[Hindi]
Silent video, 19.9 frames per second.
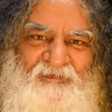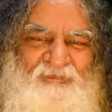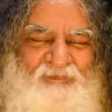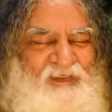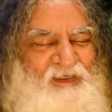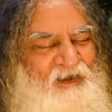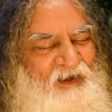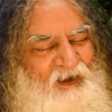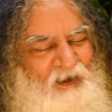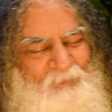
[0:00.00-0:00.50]

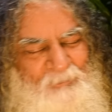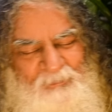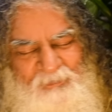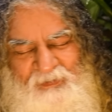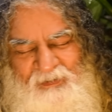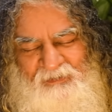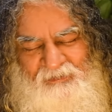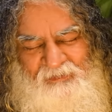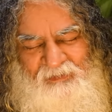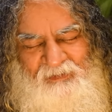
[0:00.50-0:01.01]
ये
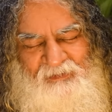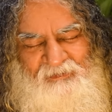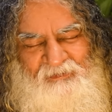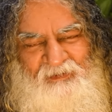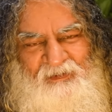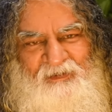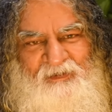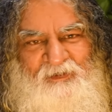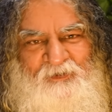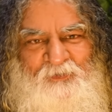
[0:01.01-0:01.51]
आपके अतिरिक्त
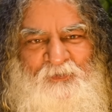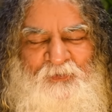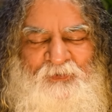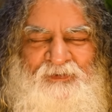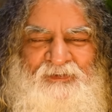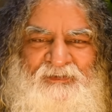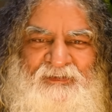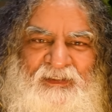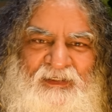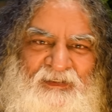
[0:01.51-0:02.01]
अन्य
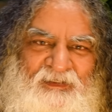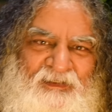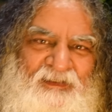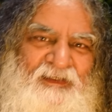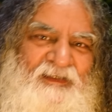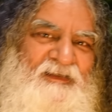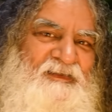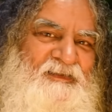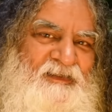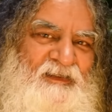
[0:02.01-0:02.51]
कोई दे ही
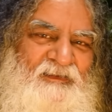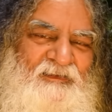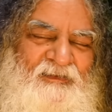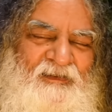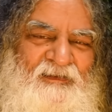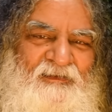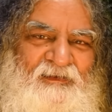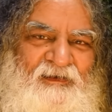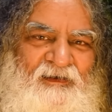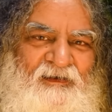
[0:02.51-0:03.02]
नहीं
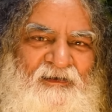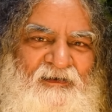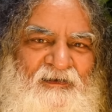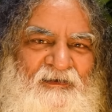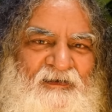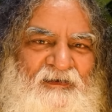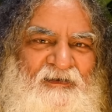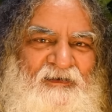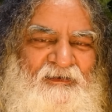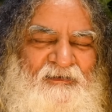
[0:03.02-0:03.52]
सकता था
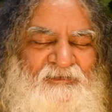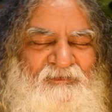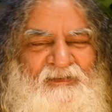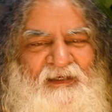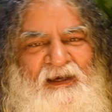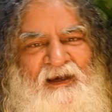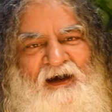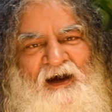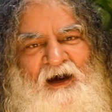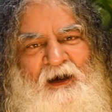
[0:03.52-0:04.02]

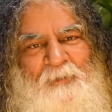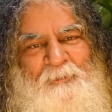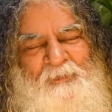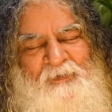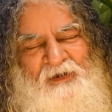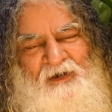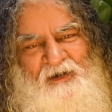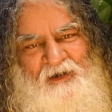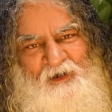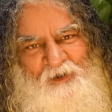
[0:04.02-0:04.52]
यह
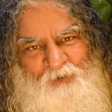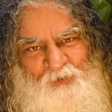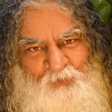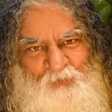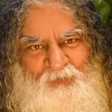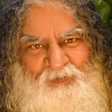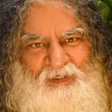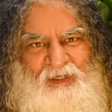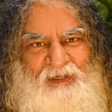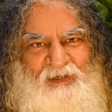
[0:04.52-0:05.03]
आपका
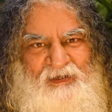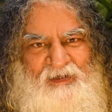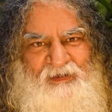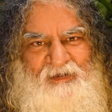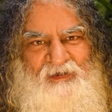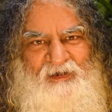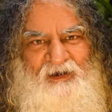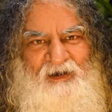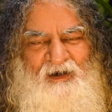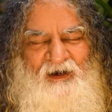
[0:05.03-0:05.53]
अनुग्रह है
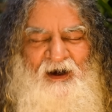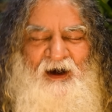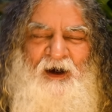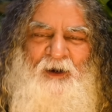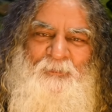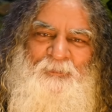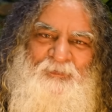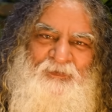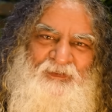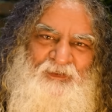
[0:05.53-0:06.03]

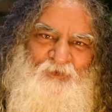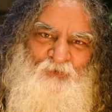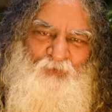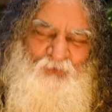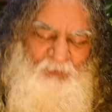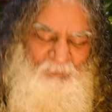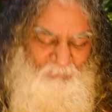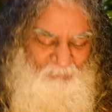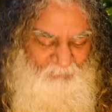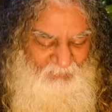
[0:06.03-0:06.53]
आपकी
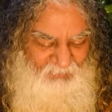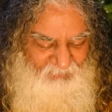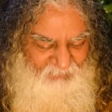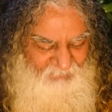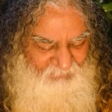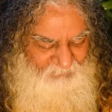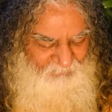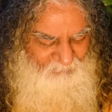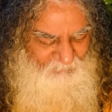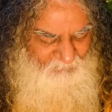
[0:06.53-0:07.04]
अनुकंपा
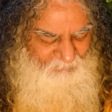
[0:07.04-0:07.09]
है